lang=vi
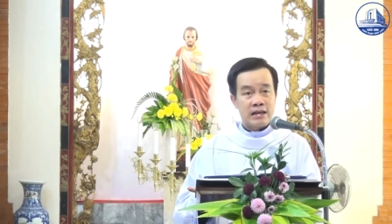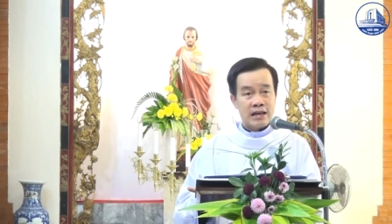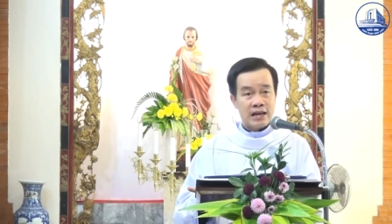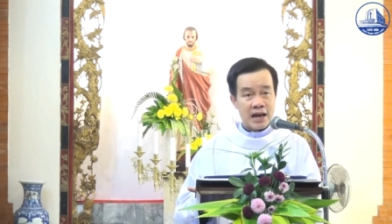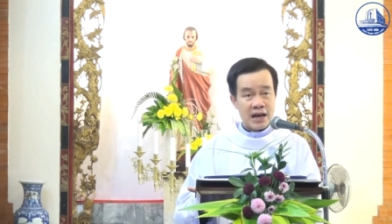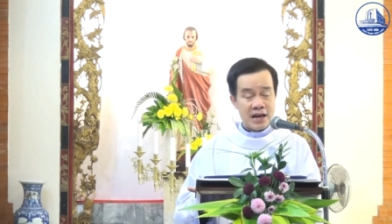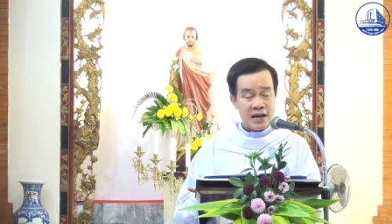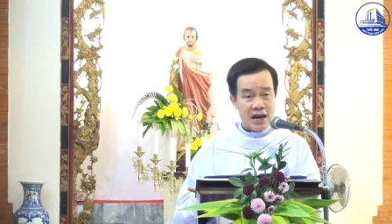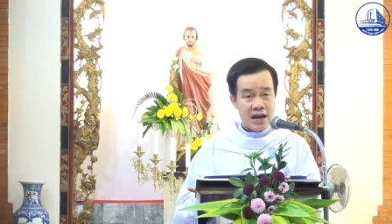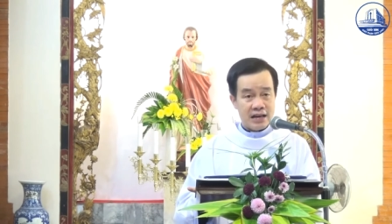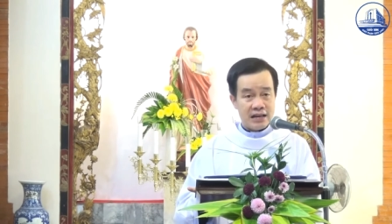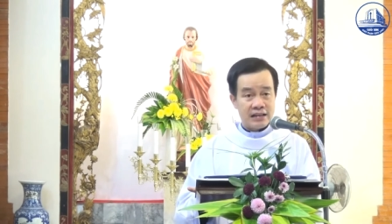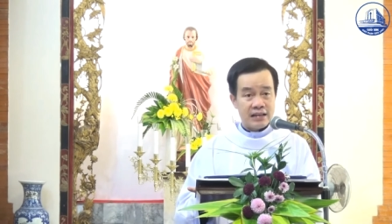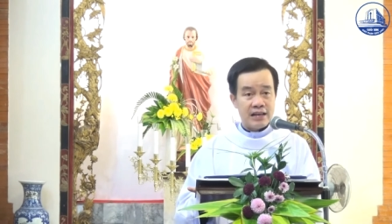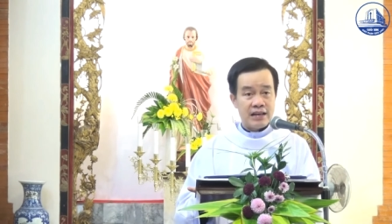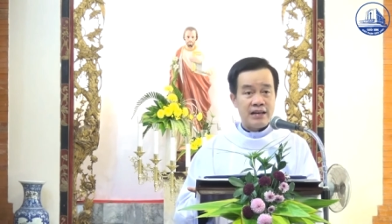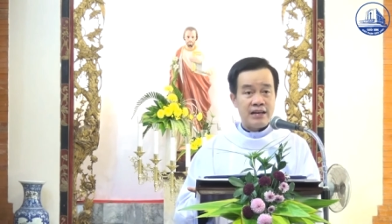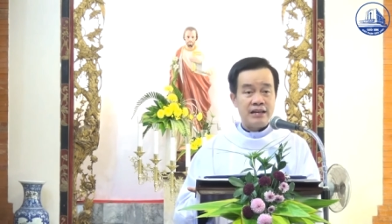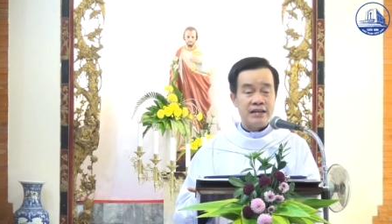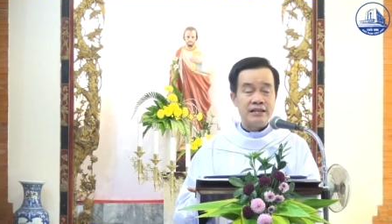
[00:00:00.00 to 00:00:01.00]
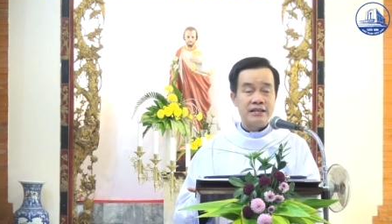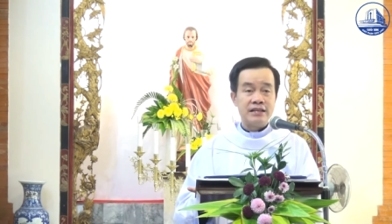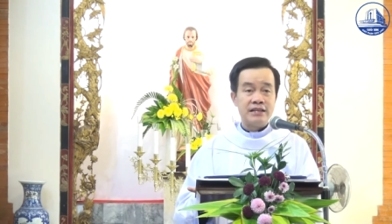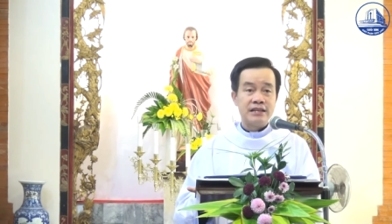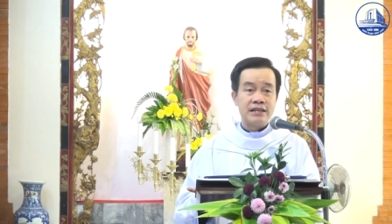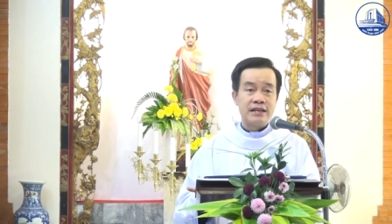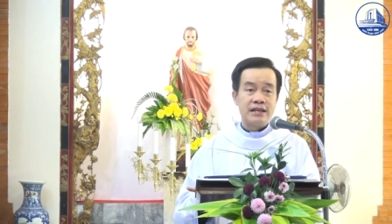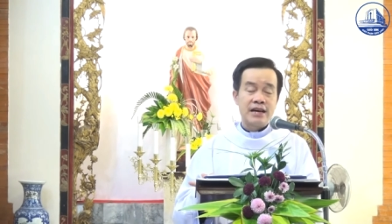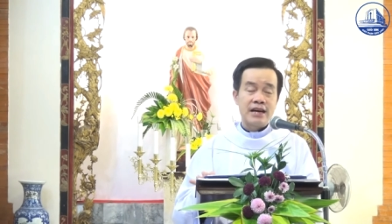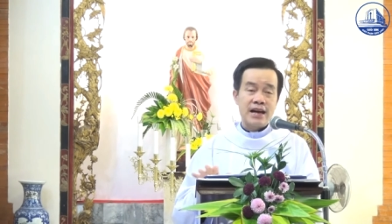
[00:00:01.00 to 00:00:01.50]
cái đền thờ
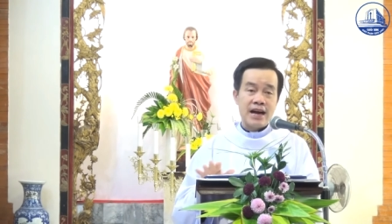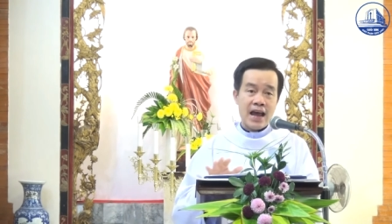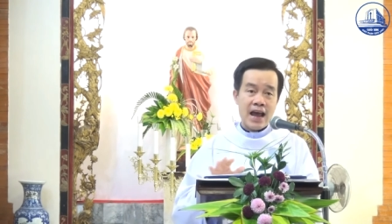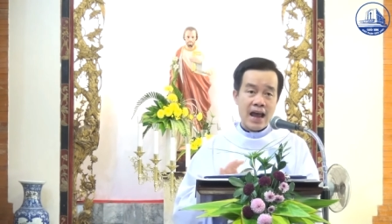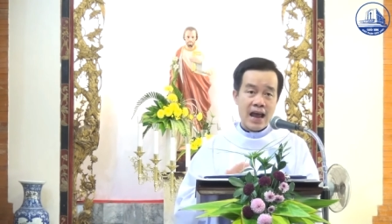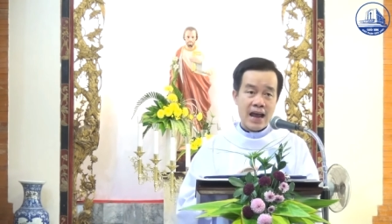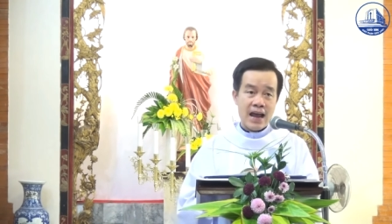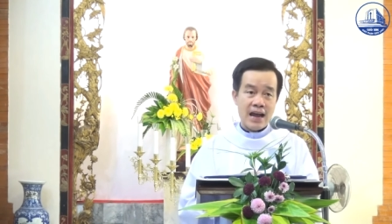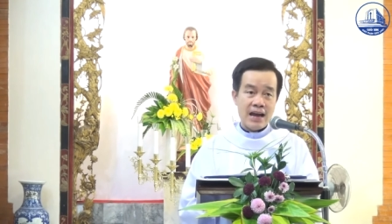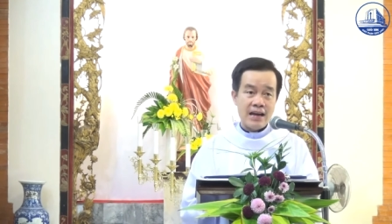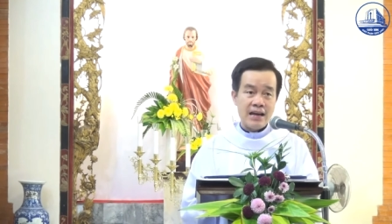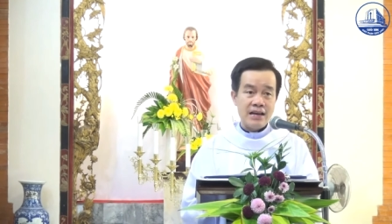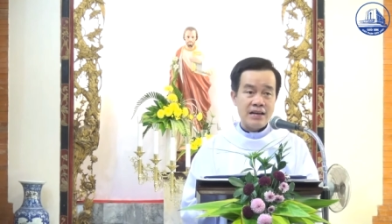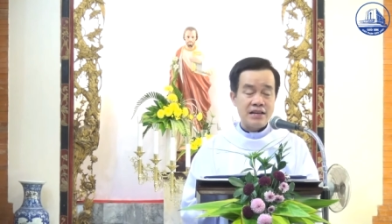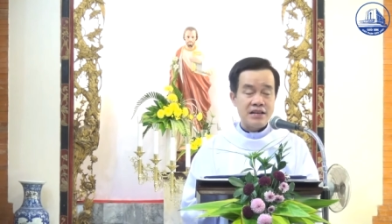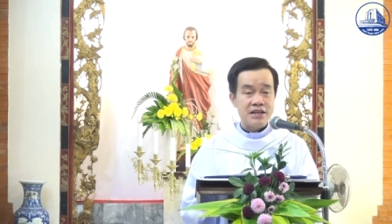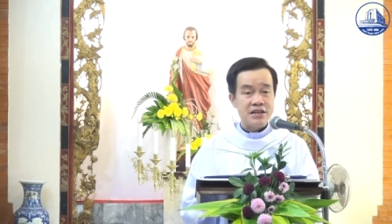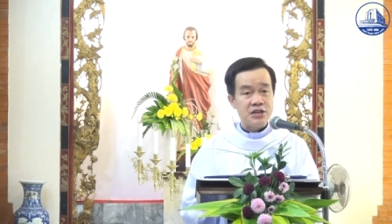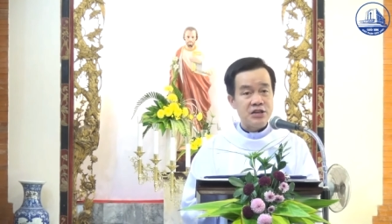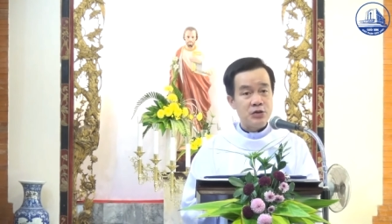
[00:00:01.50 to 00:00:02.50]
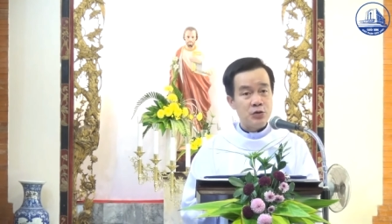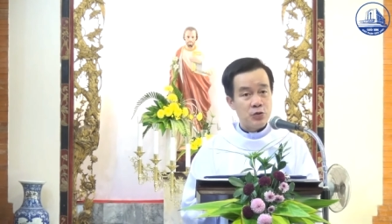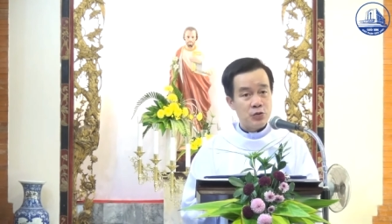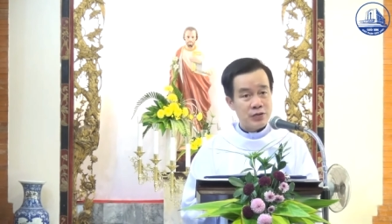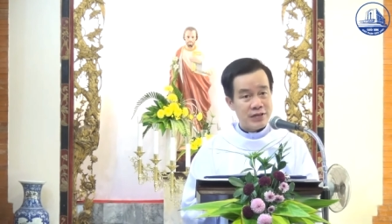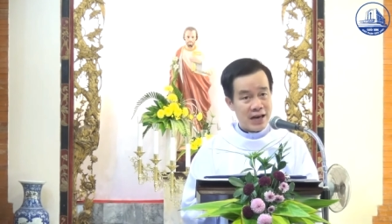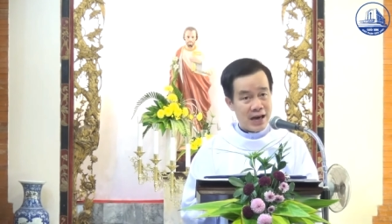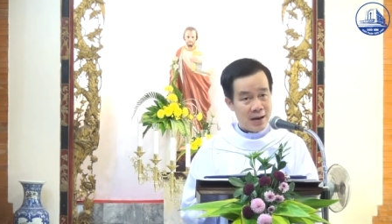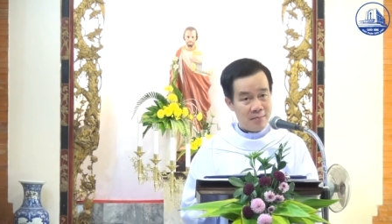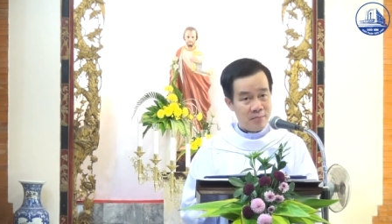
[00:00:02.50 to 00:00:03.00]
đã dù
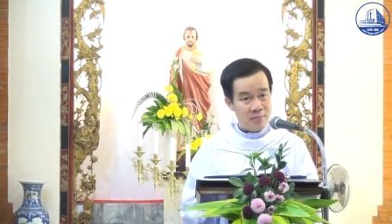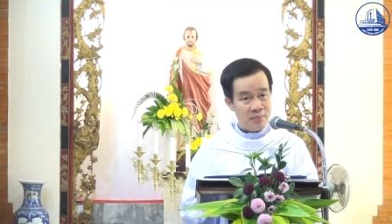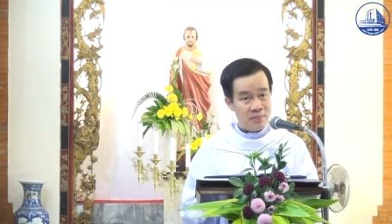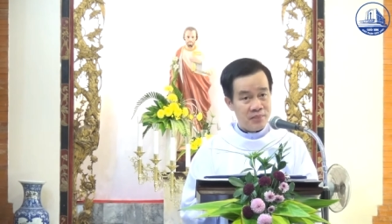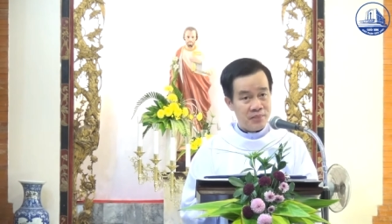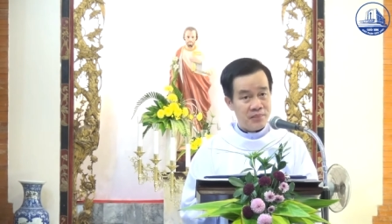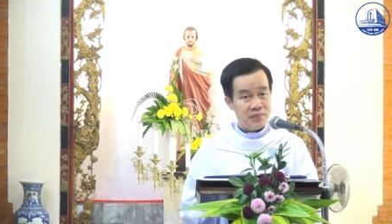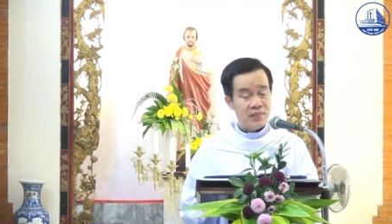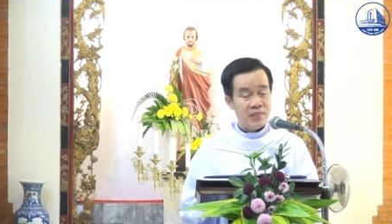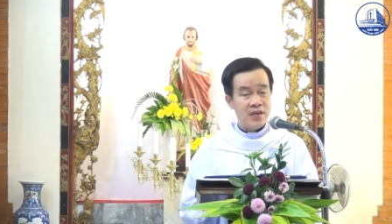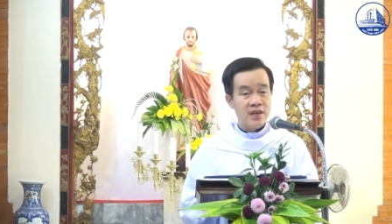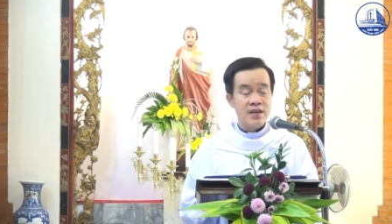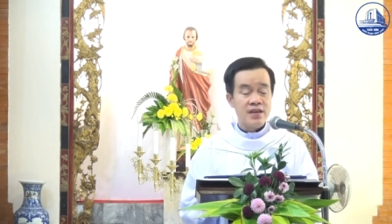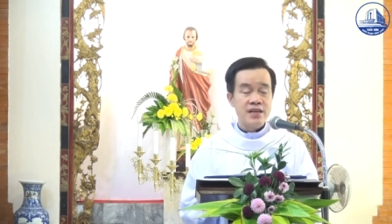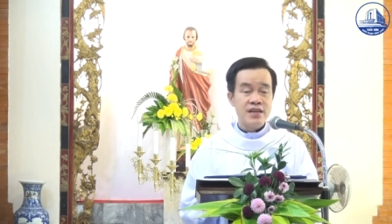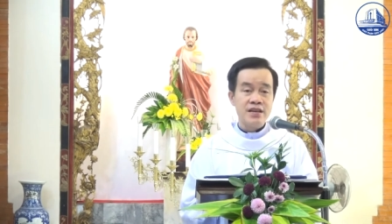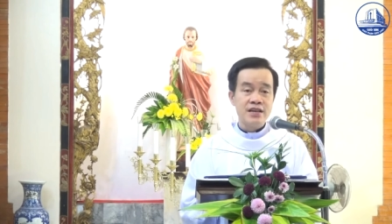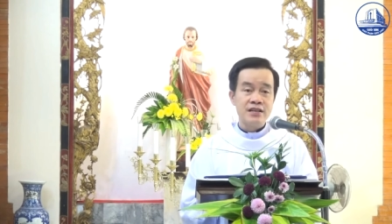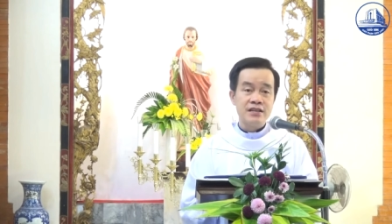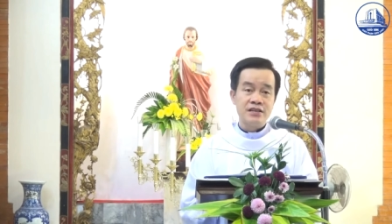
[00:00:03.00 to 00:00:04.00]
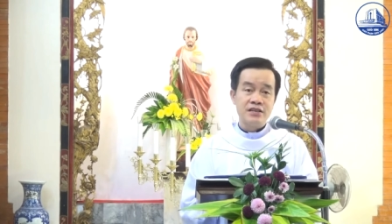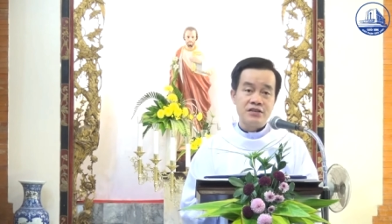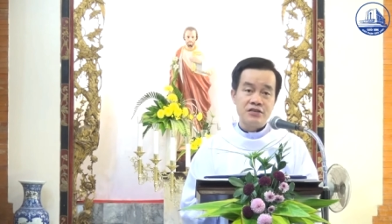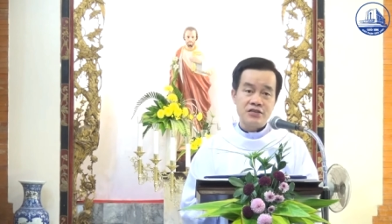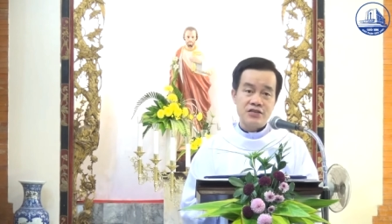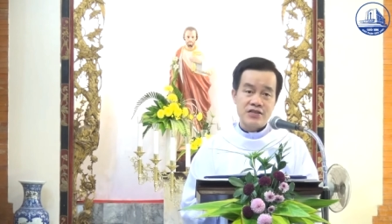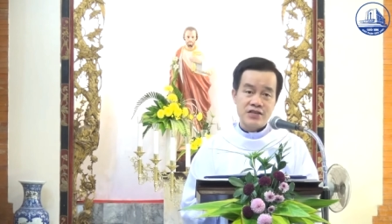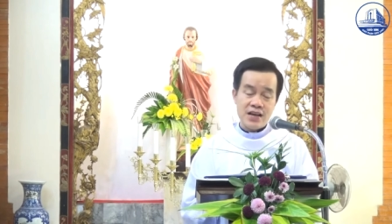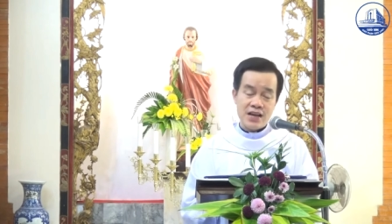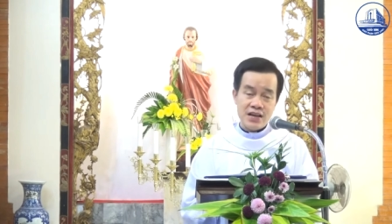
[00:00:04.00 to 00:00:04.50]
chậm nhưng
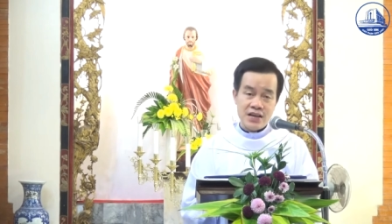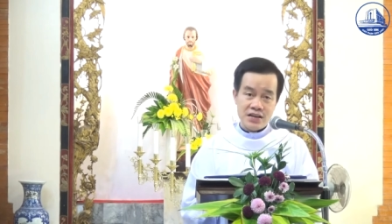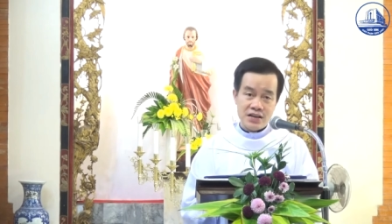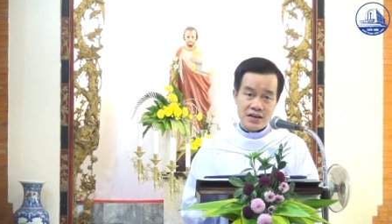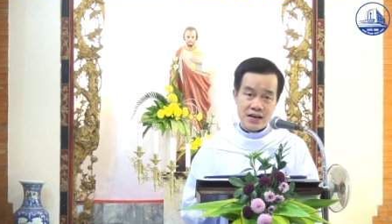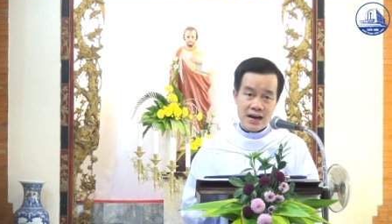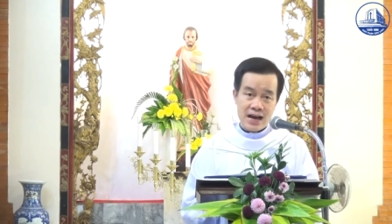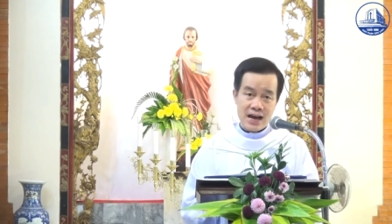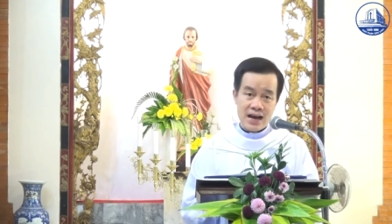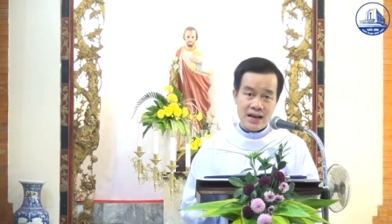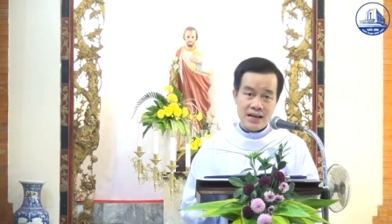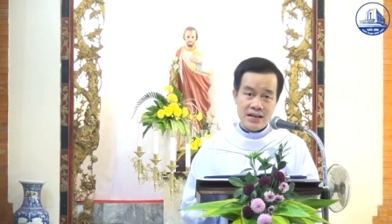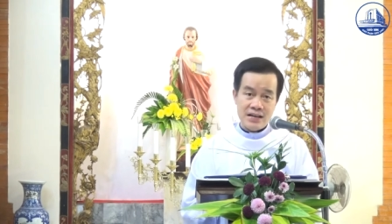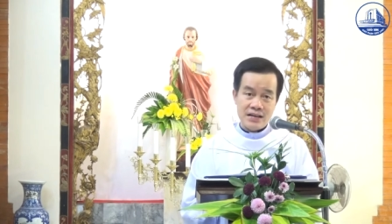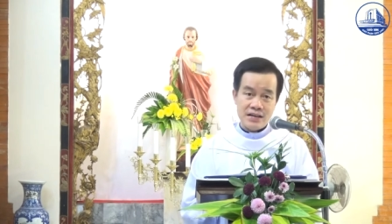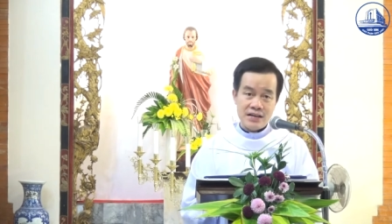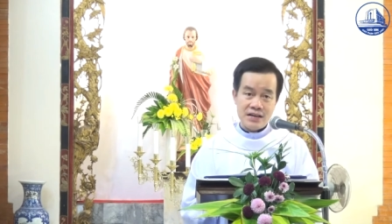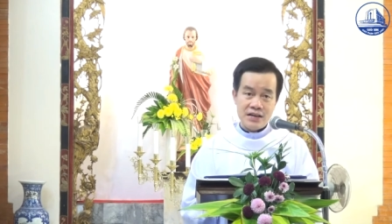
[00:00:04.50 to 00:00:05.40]
được xây dựng lại